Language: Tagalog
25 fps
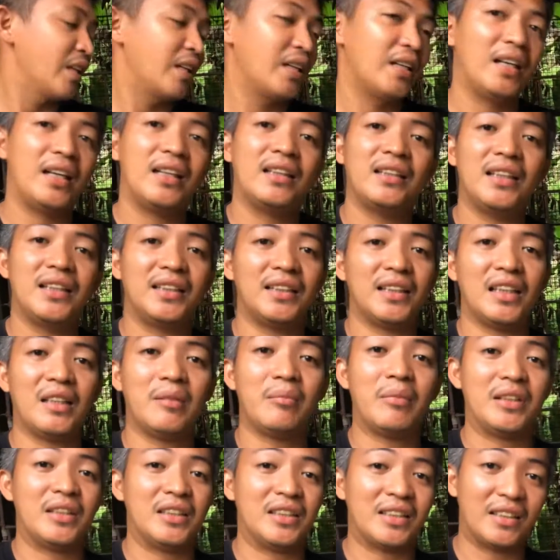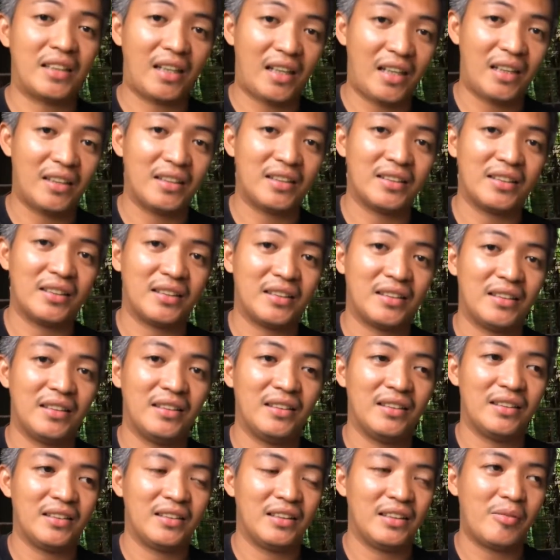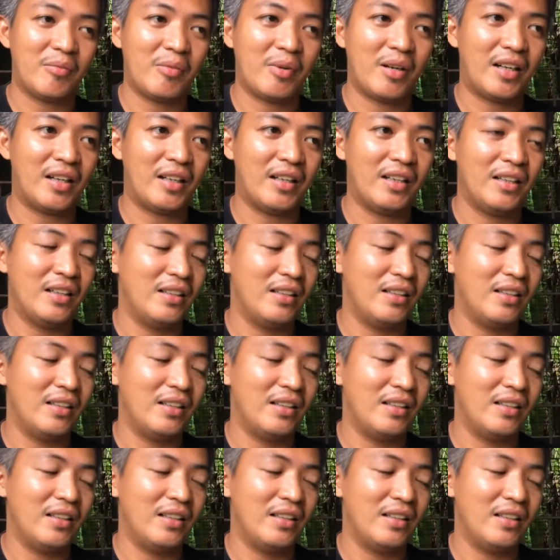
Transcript: hindi sila ma-stress. 'Di ba?